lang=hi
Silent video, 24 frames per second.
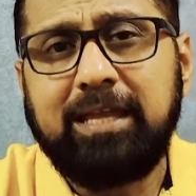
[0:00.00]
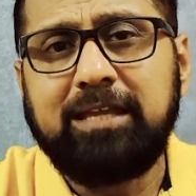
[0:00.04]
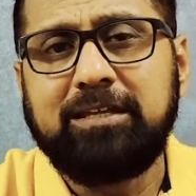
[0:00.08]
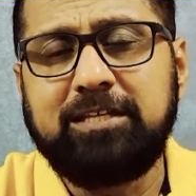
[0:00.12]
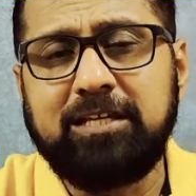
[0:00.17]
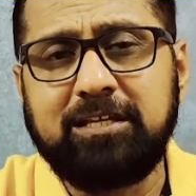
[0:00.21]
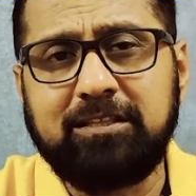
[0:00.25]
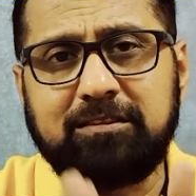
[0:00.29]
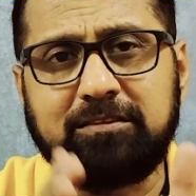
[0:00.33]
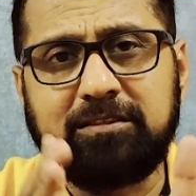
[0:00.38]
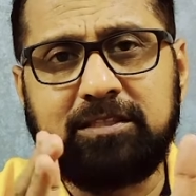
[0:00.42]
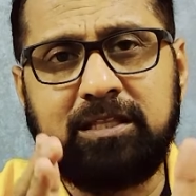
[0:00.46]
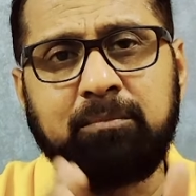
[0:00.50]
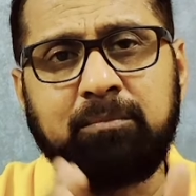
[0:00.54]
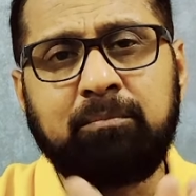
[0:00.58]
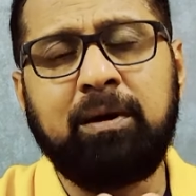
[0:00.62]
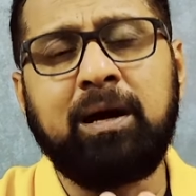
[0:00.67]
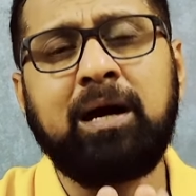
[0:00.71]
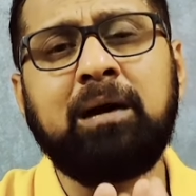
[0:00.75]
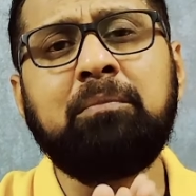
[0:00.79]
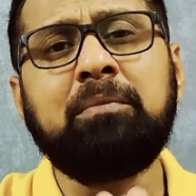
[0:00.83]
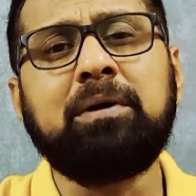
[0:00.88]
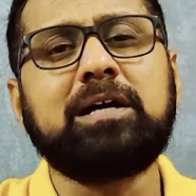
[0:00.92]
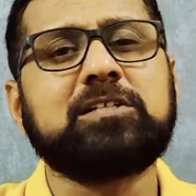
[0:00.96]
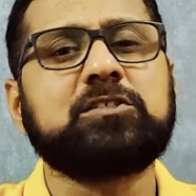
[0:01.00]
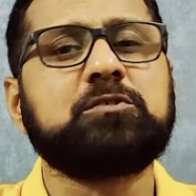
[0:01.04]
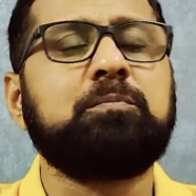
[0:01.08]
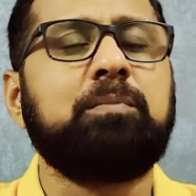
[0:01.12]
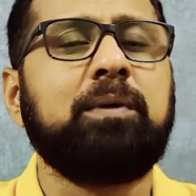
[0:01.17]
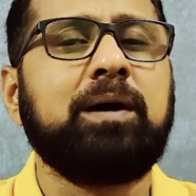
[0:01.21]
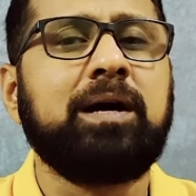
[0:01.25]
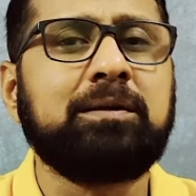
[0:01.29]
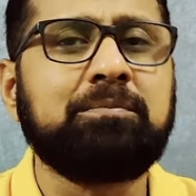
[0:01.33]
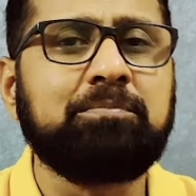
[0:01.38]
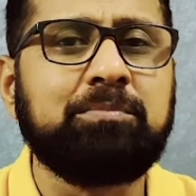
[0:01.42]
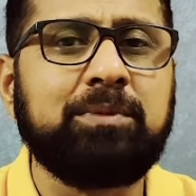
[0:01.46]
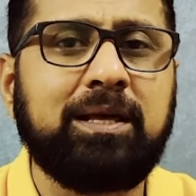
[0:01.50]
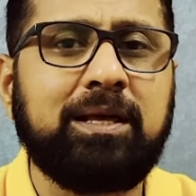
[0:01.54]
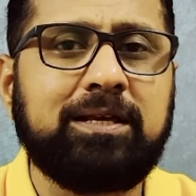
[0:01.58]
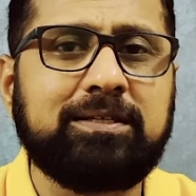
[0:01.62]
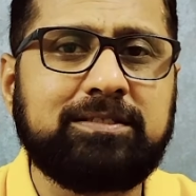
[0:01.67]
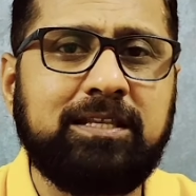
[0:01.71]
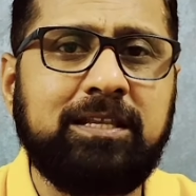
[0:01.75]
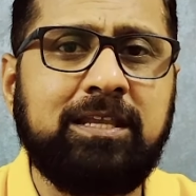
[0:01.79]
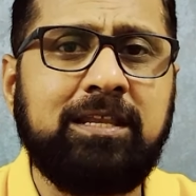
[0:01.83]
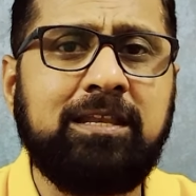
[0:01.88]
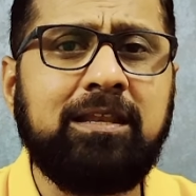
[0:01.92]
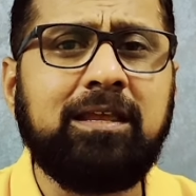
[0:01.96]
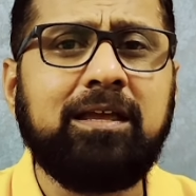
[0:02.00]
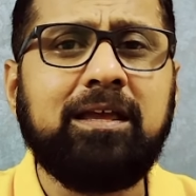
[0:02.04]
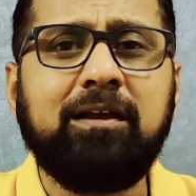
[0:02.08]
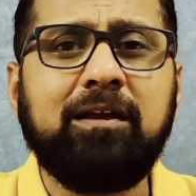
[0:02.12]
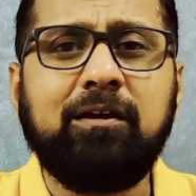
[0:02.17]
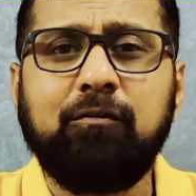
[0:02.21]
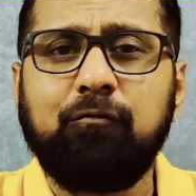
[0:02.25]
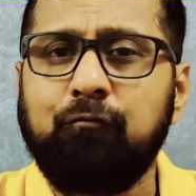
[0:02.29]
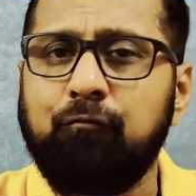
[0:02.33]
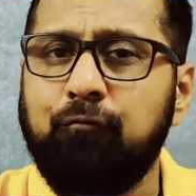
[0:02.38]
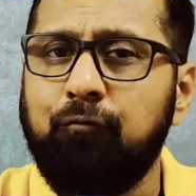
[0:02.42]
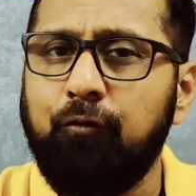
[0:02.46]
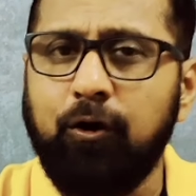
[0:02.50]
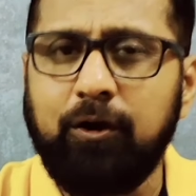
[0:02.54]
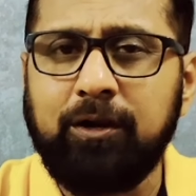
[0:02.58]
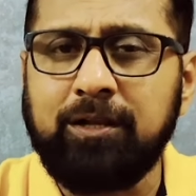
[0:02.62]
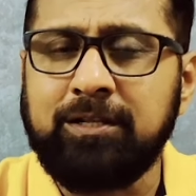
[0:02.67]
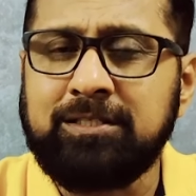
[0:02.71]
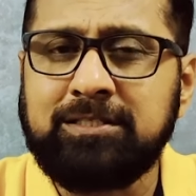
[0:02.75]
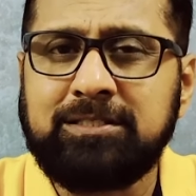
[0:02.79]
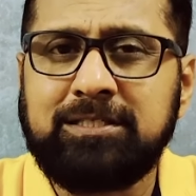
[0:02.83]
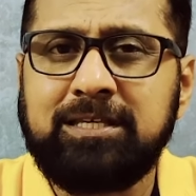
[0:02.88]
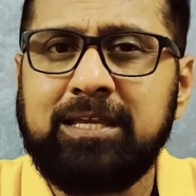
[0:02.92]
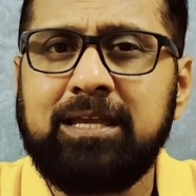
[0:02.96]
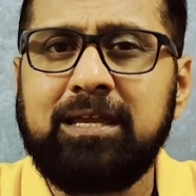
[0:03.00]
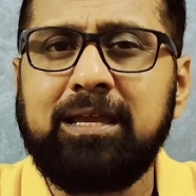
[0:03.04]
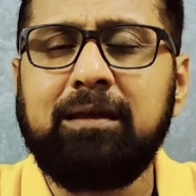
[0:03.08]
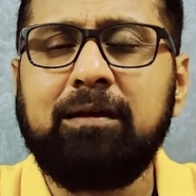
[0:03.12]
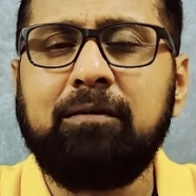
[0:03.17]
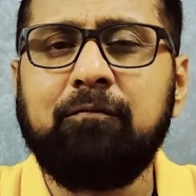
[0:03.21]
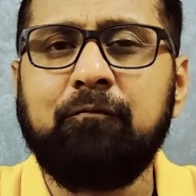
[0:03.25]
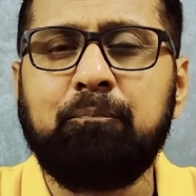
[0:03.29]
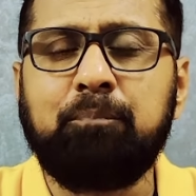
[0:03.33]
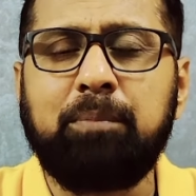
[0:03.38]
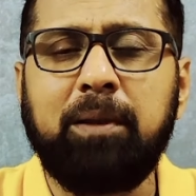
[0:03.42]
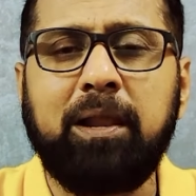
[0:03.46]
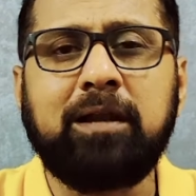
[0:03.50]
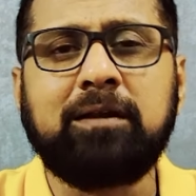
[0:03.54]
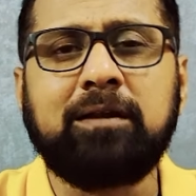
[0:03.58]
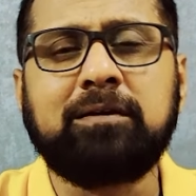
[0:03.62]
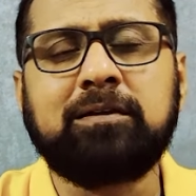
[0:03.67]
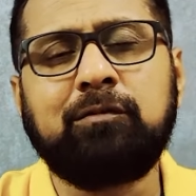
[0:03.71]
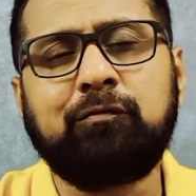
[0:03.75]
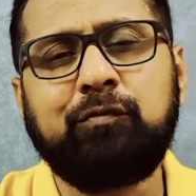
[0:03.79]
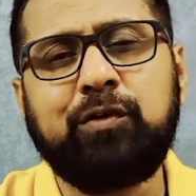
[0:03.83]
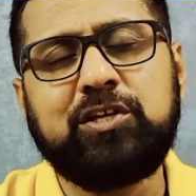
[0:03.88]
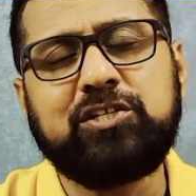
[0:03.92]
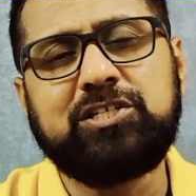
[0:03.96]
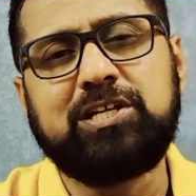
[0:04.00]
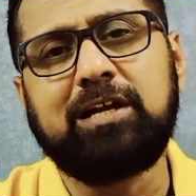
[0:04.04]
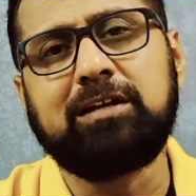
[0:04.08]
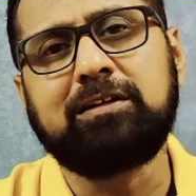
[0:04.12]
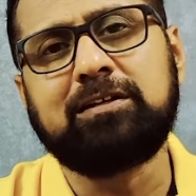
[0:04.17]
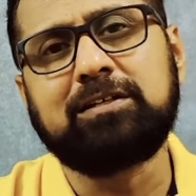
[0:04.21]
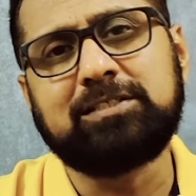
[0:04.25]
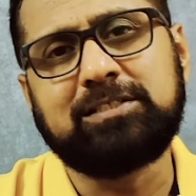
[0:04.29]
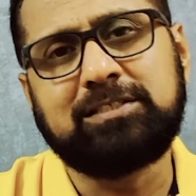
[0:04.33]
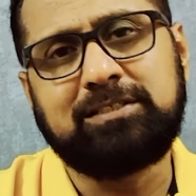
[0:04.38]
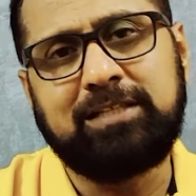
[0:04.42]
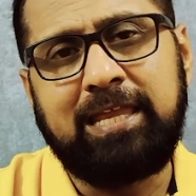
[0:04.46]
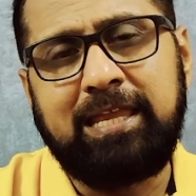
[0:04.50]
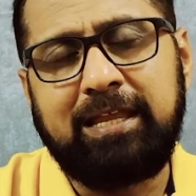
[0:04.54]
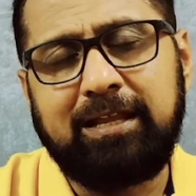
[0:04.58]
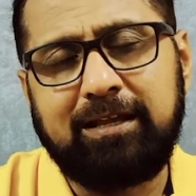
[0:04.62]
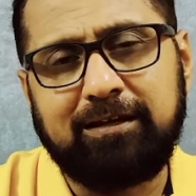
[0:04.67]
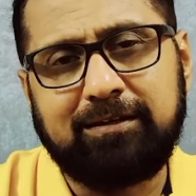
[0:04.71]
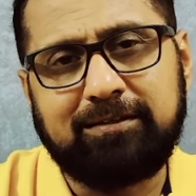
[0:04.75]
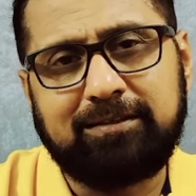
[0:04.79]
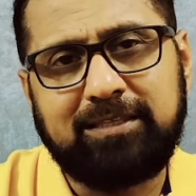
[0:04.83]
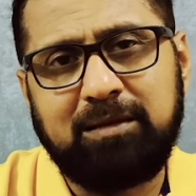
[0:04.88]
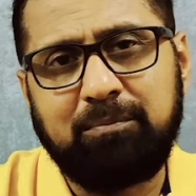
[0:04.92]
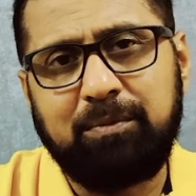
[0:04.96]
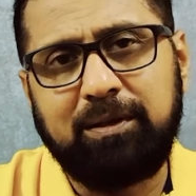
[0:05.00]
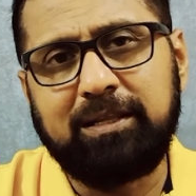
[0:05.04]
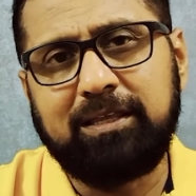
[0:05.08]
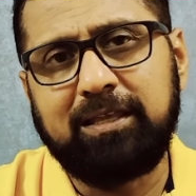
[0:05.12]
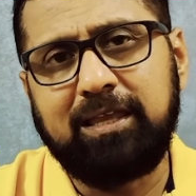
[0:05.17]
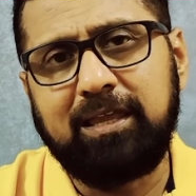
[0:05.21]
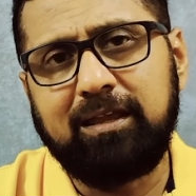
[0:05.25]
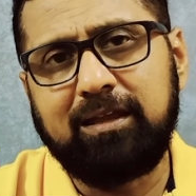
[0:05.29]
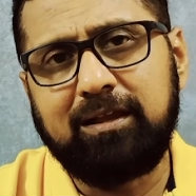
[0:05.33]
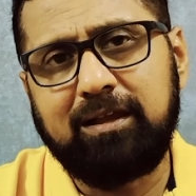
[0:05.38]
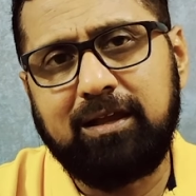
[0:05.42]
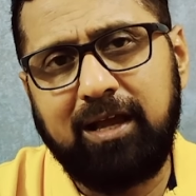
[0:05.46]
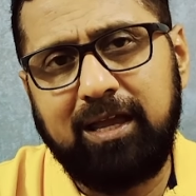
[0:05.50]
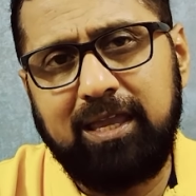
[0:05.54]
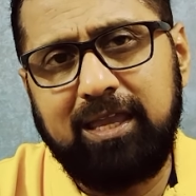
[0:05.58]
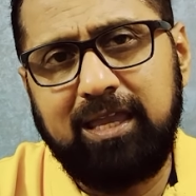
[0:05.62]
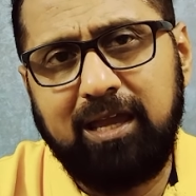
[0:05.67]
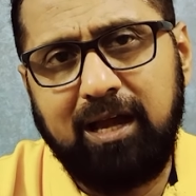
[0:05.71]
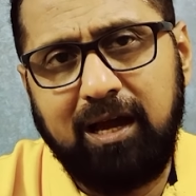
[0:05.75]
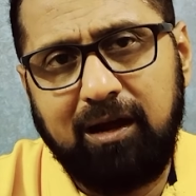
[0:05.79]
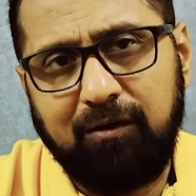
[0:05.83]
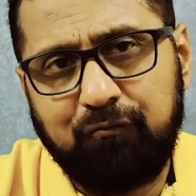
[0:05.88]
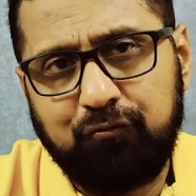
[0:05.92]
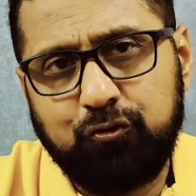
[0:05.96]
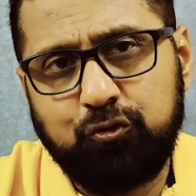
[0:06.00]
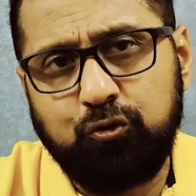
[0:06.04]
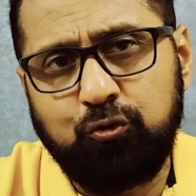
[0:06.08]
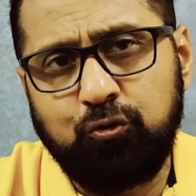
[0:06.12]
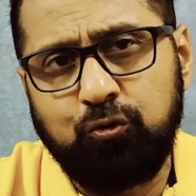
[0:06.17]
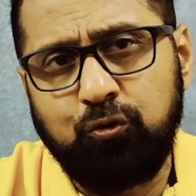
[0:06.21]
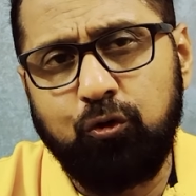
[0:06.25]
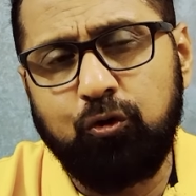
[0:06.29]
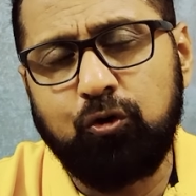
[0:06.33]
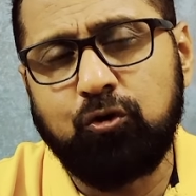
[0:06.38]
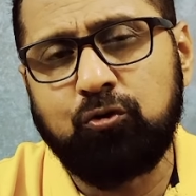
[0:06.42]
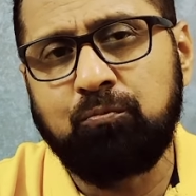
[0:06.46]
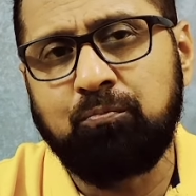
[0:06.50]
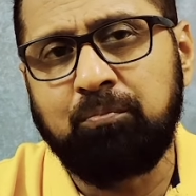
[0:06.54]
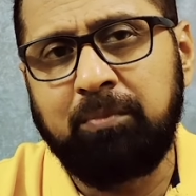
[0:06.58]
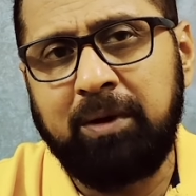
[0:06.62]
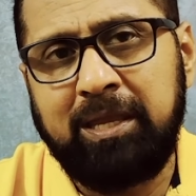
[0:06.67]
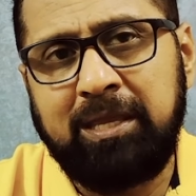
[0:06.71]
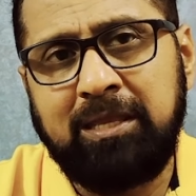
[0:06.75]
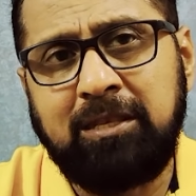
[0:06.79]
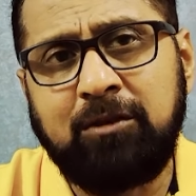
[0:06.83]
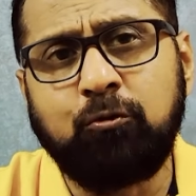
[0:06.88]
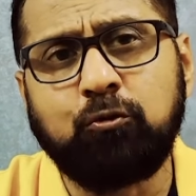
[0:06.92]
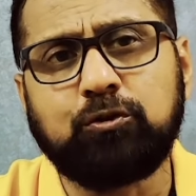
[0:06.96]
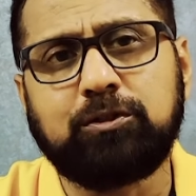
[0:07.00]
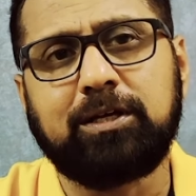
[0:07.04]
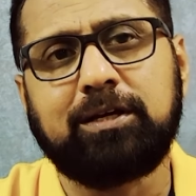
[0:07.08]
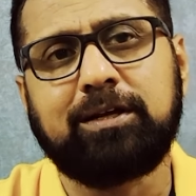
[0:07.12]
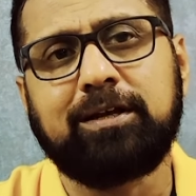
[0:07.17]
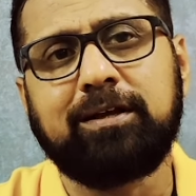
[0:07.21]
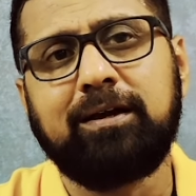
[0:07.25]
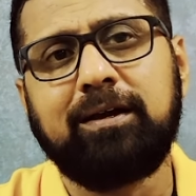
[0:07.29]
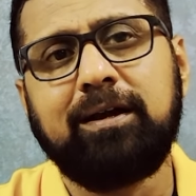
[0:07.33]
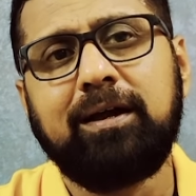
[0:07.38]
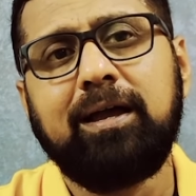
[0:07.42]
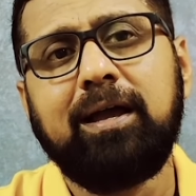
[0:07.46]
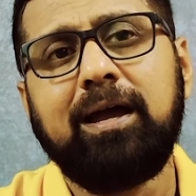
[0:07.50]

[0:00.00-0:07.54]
ये तमाम असबाब नाजरीन फौरन से प्लांटर फेशियाटस नहीं करते बल्कि कई हफ्तों और महीनों तक